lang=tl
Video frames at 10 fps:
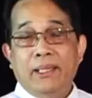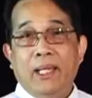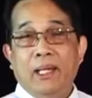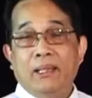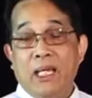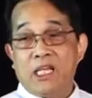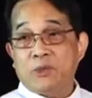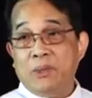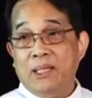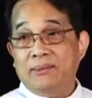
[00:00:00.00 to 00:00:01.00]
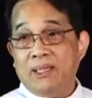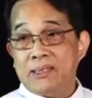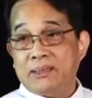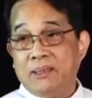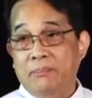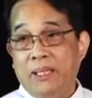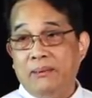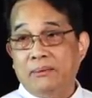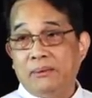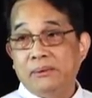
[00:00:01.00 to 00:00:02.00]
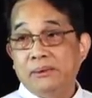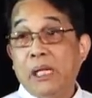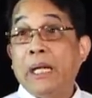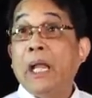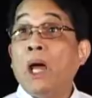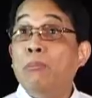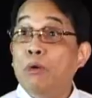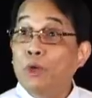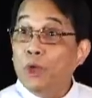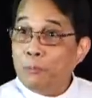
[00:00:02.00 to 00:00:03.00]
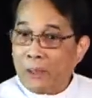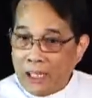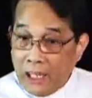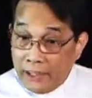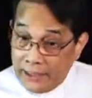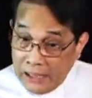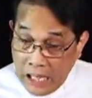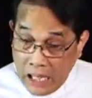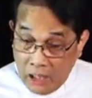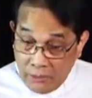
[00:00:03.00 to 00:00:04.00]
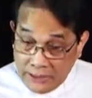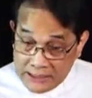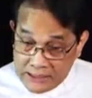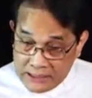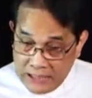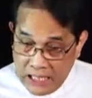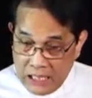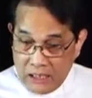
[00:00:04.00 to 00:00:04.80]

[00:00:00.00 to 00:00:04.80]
ng last will and testament, nakaburol pa lang, eh nag-aaway na sila.